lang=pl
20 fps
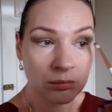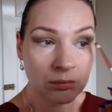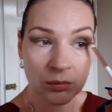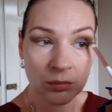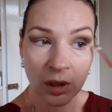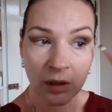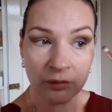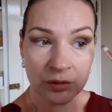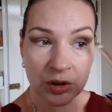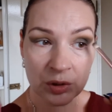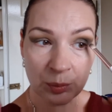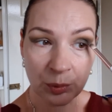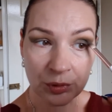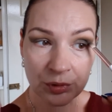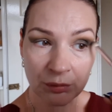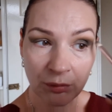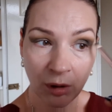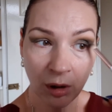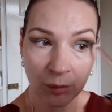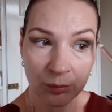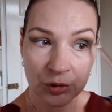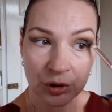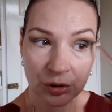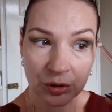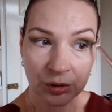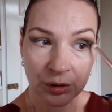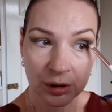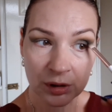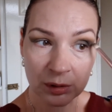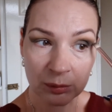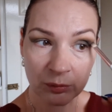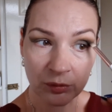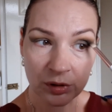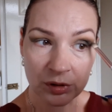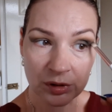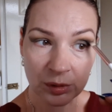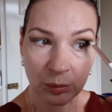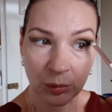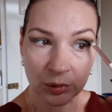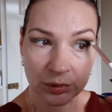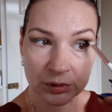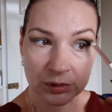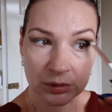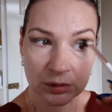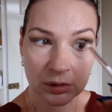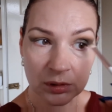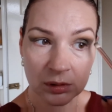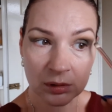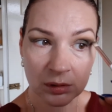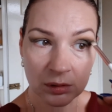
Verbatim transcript: Nawet no, nie spodziewałam się, że taki wyjdzie mocny.